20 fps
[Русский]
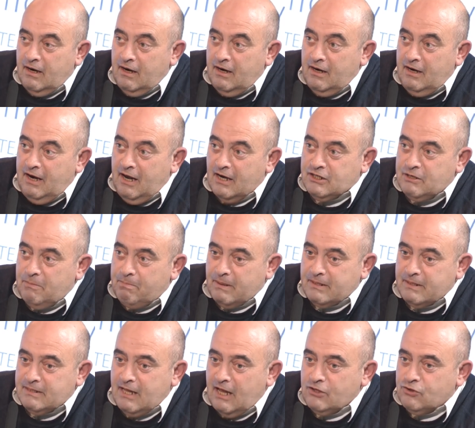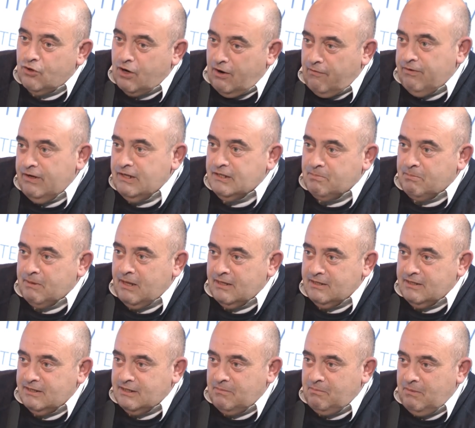легче представить, что Раф Лицман
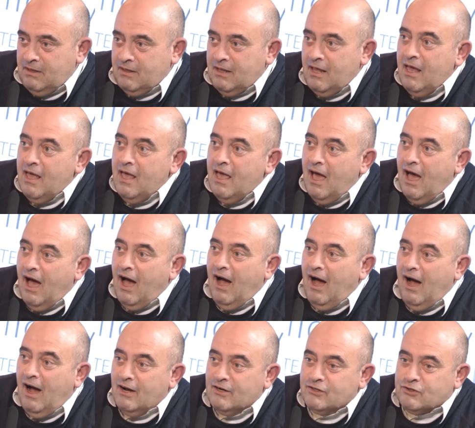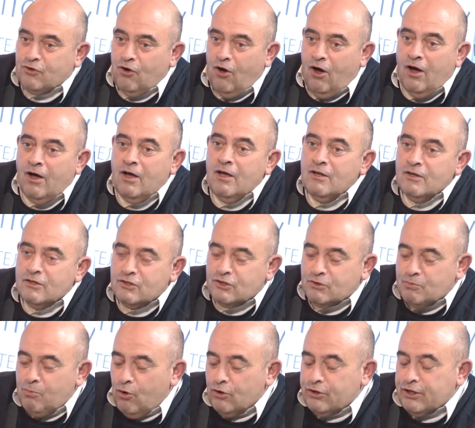антисемит. А как бы а, Что
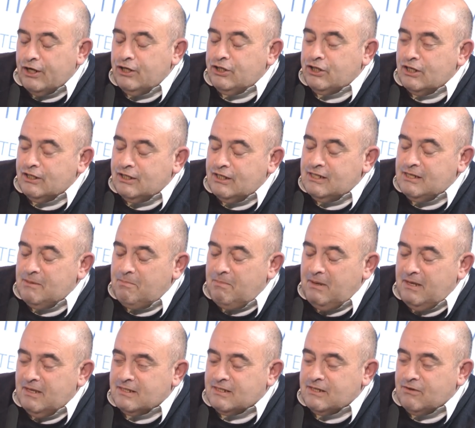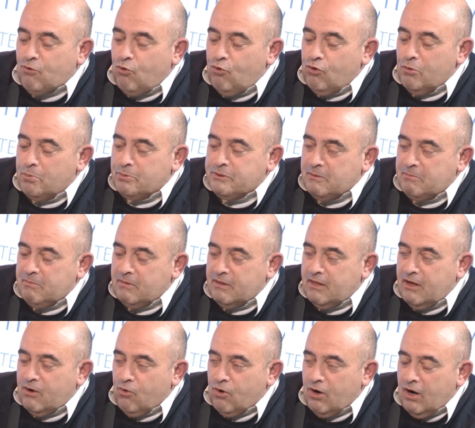Смотрич антисемит с коллапсом на
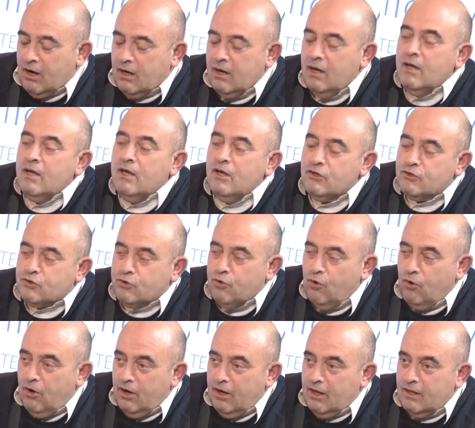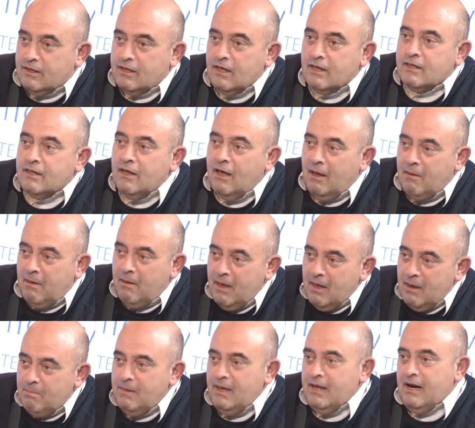дорогах. Что это э, а,
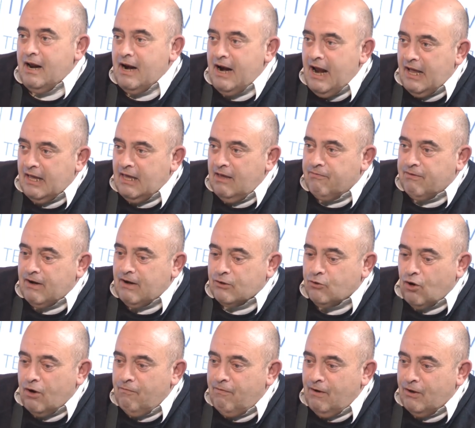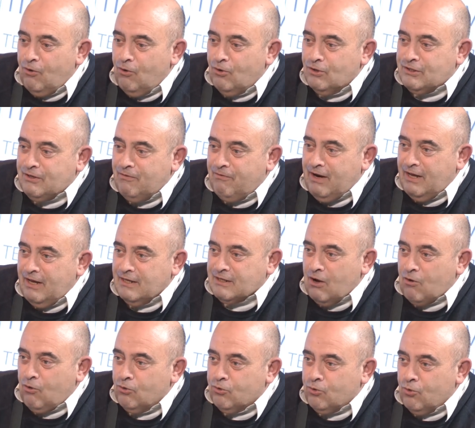Мири Регев, который воюет с
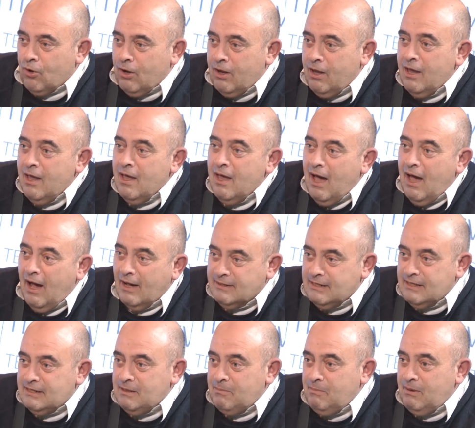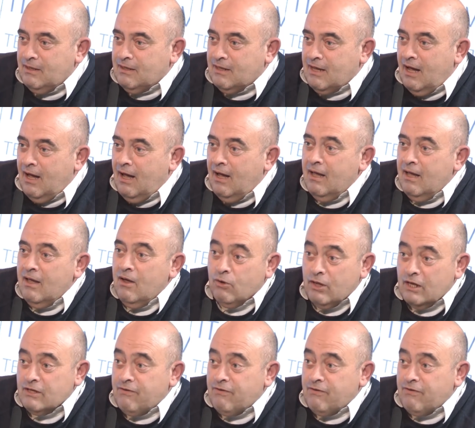еврейской культурой, антисемитка. А У нас